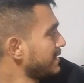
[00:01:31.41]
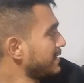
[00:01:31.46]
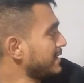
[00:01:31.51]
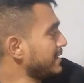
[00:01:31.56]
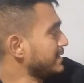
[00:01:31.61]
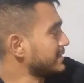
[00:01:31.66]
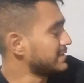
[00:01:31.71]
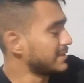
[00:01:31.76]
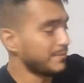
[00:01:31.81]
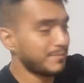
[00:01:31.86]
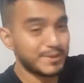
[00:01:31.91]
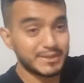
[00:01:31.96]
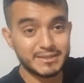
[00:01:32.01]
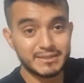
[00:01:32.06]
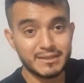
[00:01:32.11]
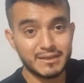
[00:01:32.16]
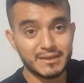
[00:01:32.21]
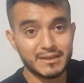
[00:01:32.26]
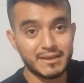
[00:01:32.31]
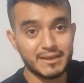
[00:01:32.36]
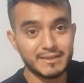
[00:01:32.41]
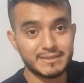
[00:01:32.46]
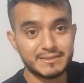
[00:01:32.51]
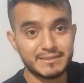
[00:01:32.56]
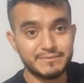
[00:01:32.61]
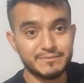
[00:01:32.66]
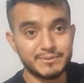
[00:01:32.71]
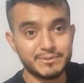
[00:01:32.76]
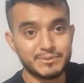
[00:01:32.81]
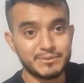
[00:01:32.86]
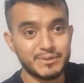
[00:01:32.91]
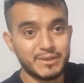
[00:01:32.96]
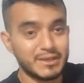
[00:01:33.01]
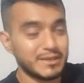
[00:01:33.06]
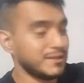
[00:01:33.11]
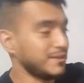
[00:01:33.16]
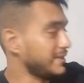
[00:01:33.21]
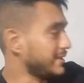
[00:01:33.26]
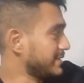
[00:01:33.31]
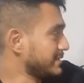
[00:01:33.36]
Esta parte de acá, esta foto de
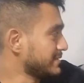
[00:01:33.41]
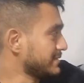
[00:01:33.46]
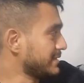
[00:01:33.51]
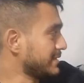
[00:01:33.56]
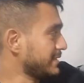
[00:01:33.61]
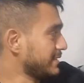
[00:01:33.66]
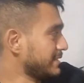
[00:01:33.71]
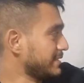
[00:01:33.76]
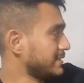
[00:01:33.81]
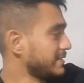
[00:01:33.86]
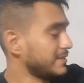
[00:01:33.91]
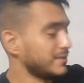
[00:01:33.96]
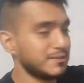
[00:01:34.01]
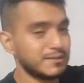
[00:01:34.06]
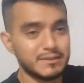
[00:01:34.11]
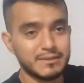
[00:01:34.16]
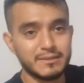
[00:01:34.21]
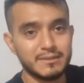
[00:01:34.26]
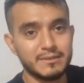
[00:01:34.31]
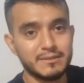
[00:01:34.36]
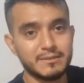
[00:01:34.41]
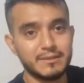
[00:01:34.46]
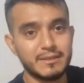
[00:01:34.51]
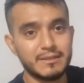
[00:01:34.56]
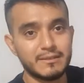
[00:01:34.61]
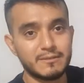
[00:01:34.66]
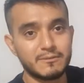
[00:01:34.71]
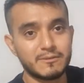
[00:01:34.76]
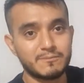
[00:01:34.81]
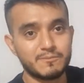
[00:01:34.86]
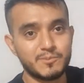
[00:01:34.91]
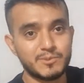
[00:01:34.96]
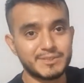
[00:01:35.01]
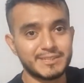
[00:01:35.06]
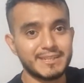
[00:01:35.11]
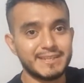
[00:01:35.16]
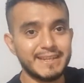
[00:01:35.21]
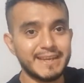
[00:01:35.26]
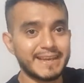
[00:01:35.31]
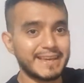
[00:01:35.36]
aquí es de eh, pues
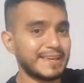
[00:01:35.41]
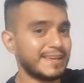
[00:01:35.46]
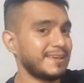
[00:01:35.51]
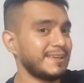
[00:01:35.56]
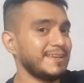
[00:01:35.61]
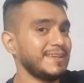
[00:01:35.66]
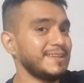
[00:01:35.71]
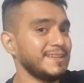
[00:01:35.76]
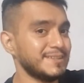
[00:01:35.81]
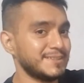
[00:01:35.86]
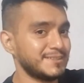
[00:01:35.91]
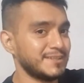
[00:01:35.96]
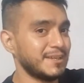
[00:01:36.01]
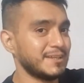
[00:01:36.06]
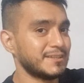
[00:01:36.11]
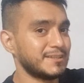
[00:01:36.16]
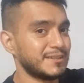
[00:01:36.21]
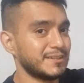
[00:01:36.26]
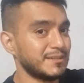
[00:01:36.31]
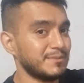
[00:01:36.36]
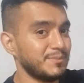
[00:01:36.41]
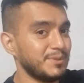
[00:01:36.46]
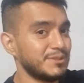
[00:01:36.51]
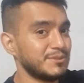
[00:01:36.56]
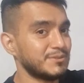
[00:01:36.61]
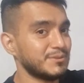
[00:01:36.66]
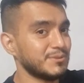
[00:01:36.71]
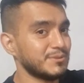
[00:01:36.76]
el día que inicié el tratamiento.